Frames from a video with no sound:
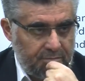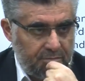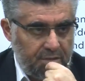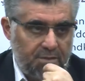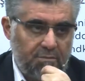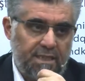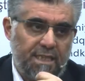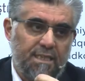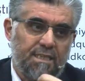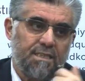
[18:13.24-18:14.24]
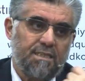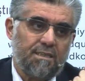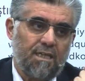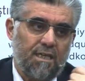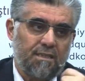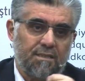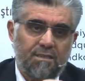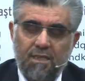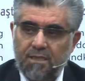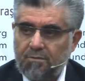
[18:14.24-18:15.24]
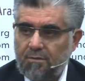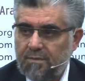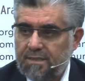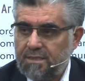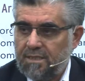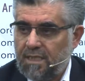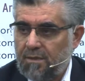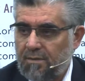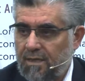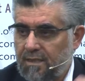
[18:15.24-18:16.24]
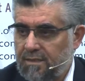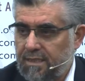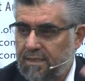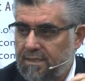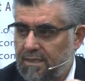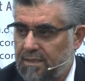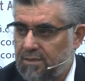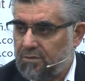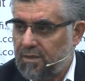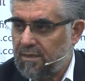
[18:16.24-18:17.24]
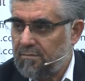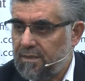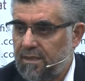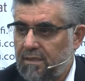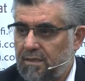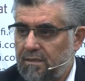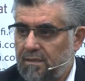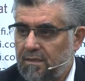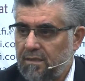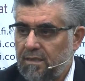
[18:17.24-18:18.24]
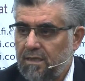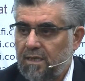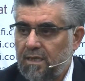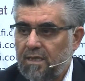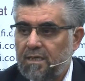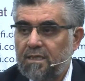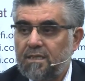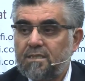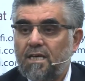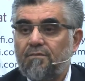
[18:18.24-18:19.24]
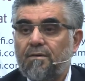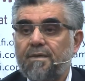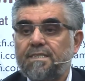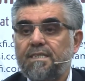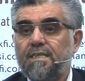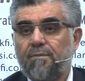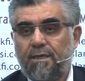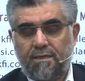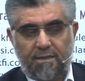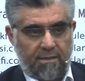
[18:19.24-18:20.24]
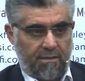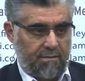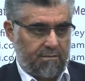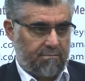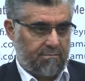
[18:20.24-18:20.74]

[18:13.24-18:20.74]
Bizimkiler de ikisinin de hatırı kaybolmasın. Cenab-ı Hak ne derse desin önemli değil. İsa ve Mesih'i beklerler.